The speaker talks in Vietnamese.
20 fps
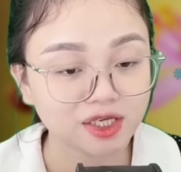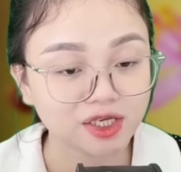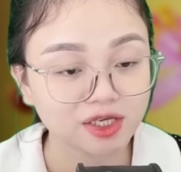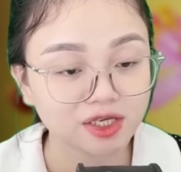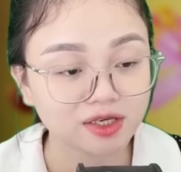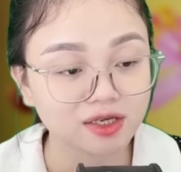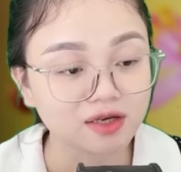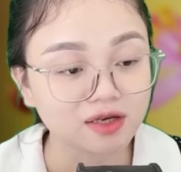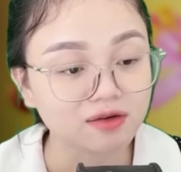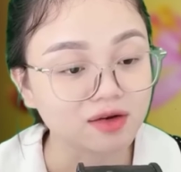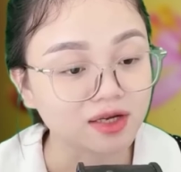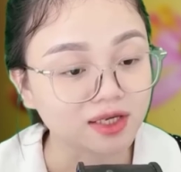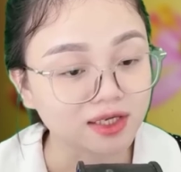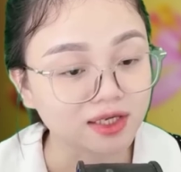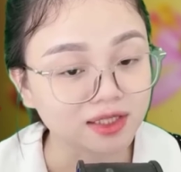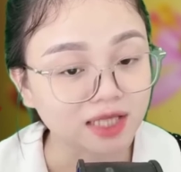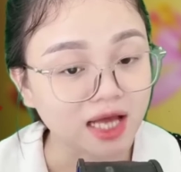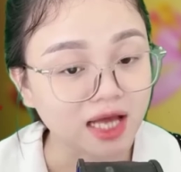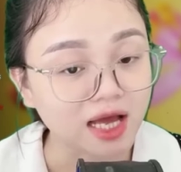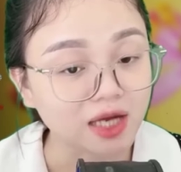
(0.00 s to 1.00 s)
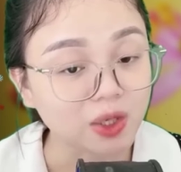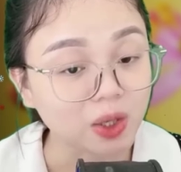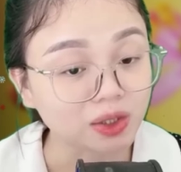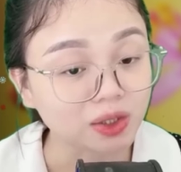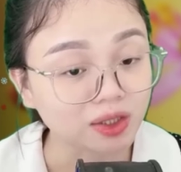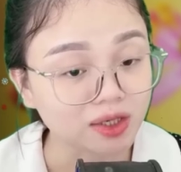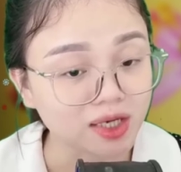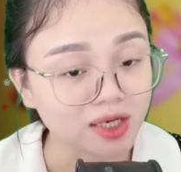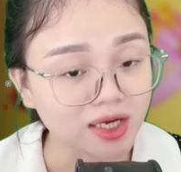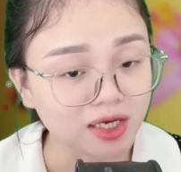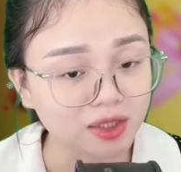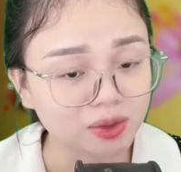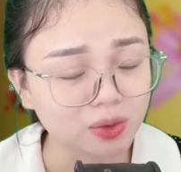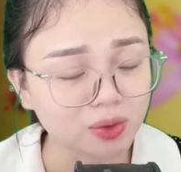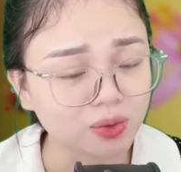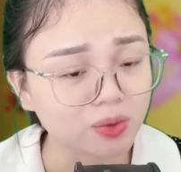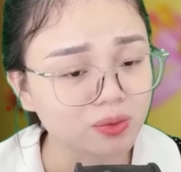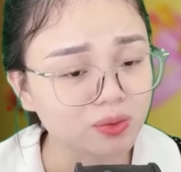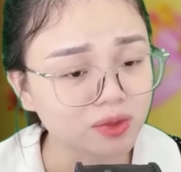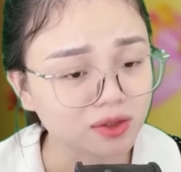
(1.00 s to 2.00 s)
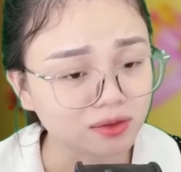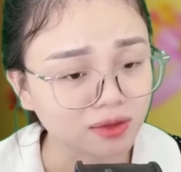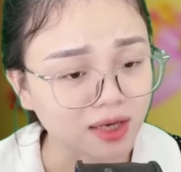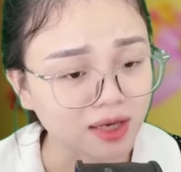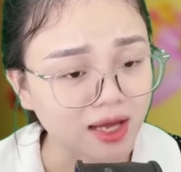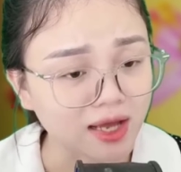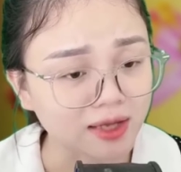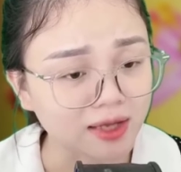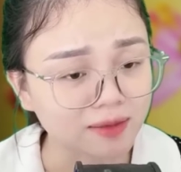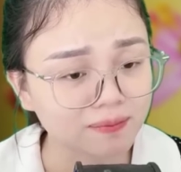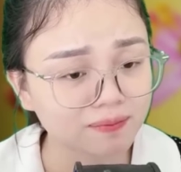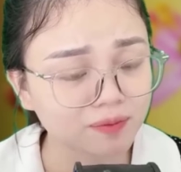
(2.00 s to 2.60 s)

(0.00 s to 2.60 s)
Khi người y tá nói tới đây tôi cũng ngừng lại,